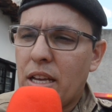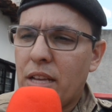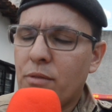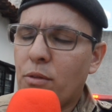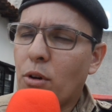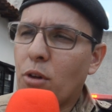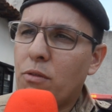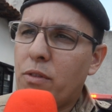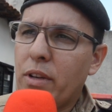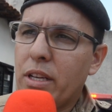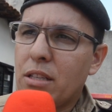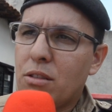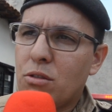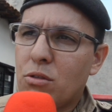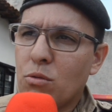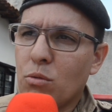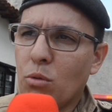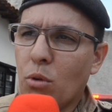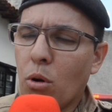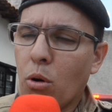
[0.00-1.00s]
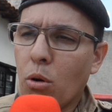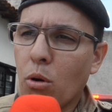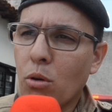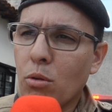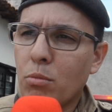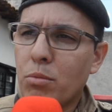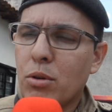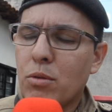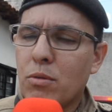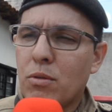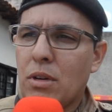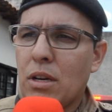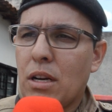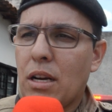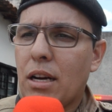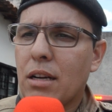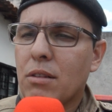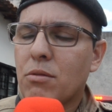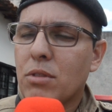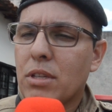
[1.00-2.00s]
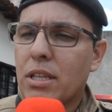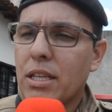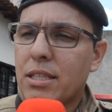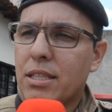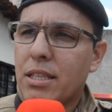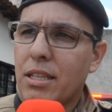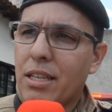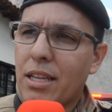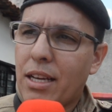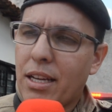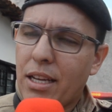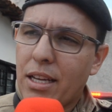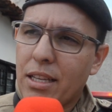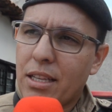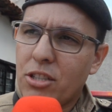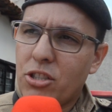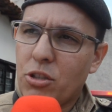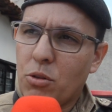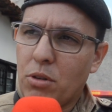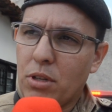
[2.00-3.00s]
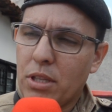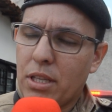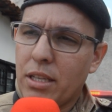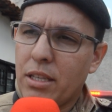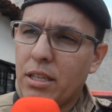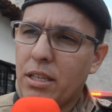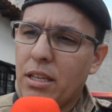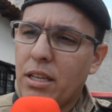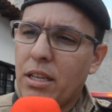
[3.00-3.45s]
envolvidos no roubo acontecido na data de ontem,